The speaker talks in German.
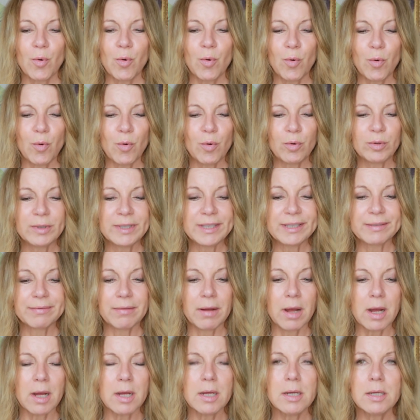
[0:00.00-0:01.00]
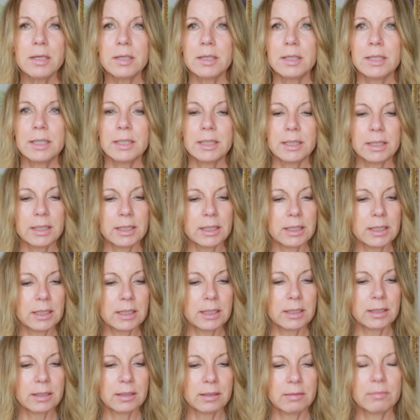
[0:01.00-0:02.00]
Und zwar ist
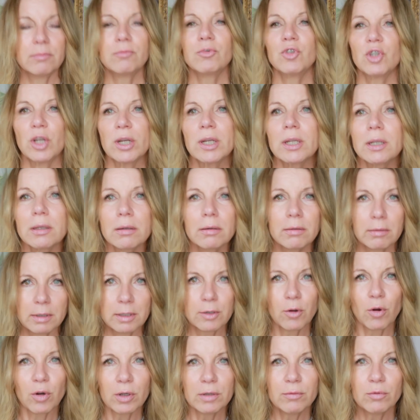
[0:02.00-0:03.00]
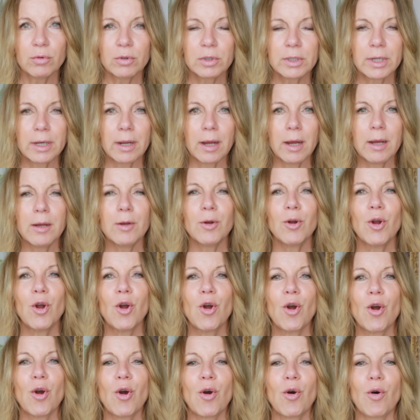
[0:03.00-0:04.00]
jetzt Jenny in Hollywood, klar.
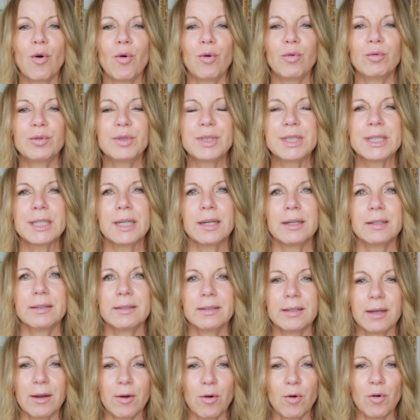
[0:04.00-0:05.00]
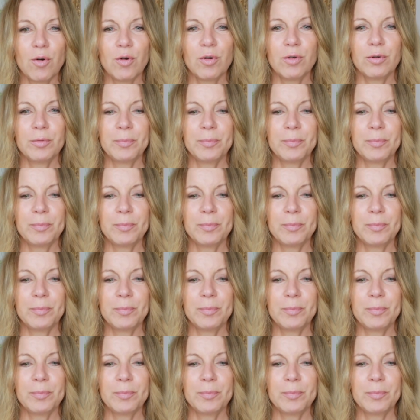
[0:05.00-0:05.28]
Und sie hat ja auch